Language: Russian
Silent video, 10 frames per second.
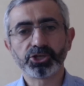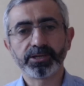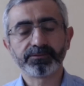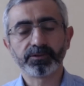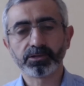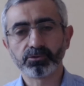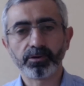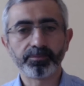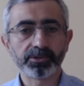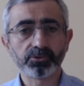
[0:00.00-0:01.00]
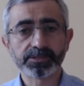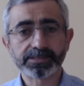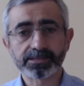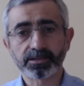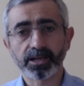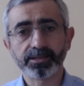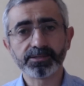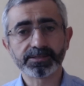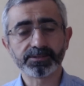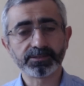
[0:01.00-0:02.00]
жертвы, которые приносятся ради
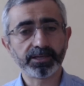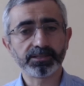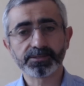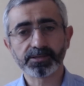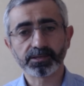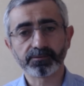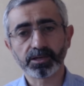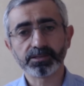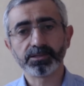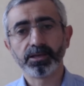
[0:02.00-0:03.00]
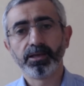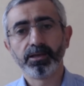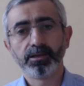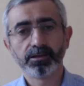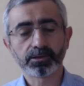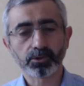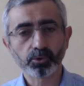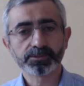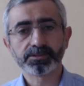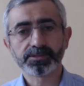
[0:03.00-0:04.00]
созидания церкви, ради
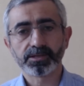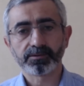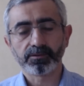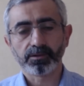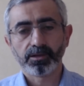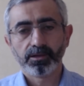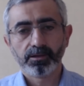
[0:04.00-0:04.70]
роста церкви,